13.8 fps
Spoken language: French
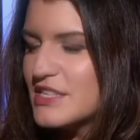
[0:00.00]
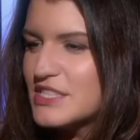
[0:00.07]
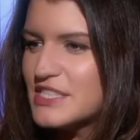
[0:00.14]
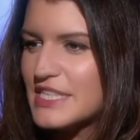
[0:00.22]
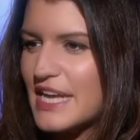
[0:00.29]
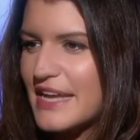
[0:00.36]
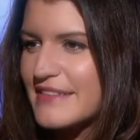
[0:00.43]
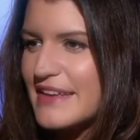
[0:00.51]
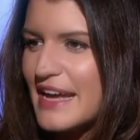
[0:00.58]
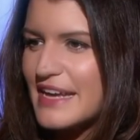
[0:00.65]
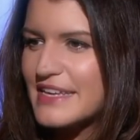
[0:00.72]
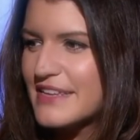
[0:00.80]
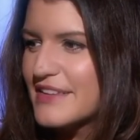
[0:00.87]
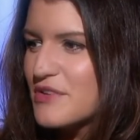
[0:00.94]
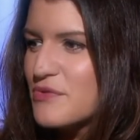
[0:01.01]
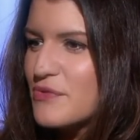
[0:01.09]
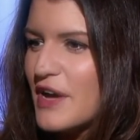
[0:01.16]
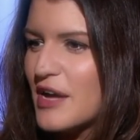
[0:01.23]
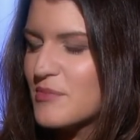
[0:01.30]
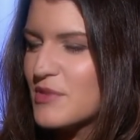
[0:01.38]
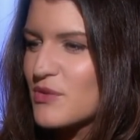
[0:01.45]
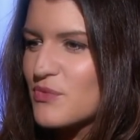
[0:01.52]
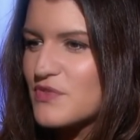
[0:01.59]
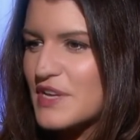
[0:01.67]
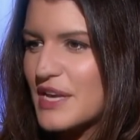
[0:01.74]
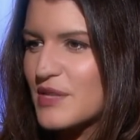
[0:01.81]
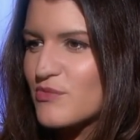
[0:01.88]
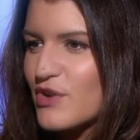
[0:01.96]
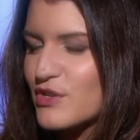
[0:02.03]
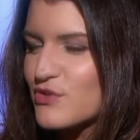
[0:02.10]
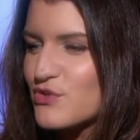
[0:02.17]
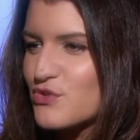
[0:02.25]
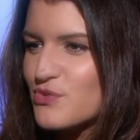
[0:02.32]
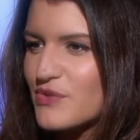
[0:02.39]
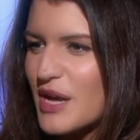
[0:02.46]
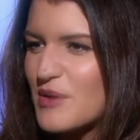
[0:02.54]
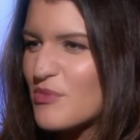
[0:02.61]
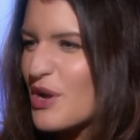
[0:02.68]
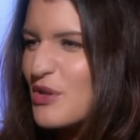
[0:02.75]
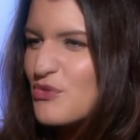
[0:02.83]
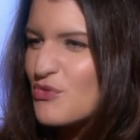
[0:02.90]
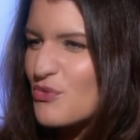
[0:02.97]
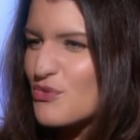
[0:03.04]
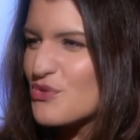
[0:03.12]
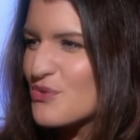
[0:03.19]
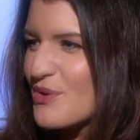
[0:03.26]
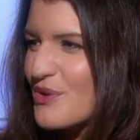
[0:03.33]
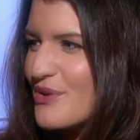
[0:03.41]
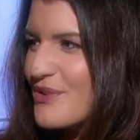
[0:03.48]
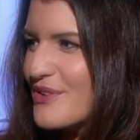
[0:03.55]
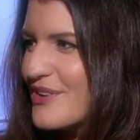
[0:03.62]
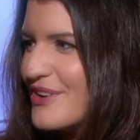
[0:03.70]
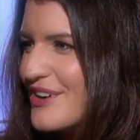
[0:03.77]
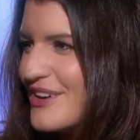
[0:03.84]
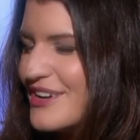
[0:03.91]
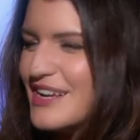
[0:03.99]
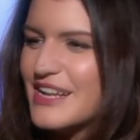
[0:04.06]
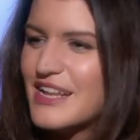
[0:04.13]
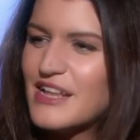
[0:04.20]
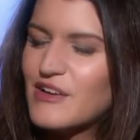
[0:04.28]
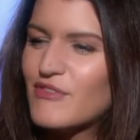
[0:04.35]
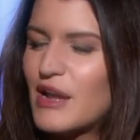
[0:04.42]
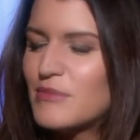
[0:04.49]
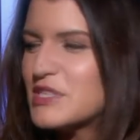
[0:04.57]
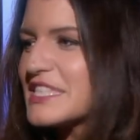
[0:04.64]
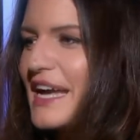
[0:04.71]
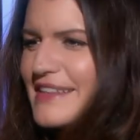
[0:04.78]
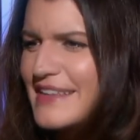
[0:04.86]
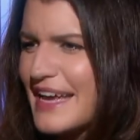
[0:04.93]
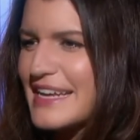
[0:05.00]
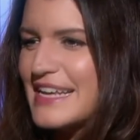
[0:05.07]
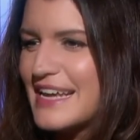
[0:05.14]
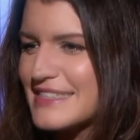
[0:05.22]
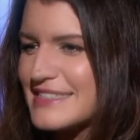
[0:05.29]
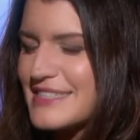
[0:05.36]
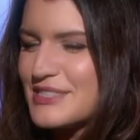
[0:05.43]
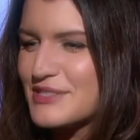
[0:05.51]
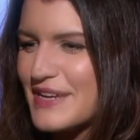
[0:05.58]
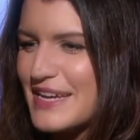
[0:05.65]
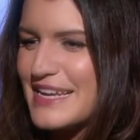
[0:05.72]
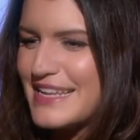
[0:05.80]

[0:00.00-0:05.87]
J'irais draguer des femmes et on dirait de moi que je suis vraiment un donjon. Euh, voilà, mais je serais très classe. Hein. je ferais de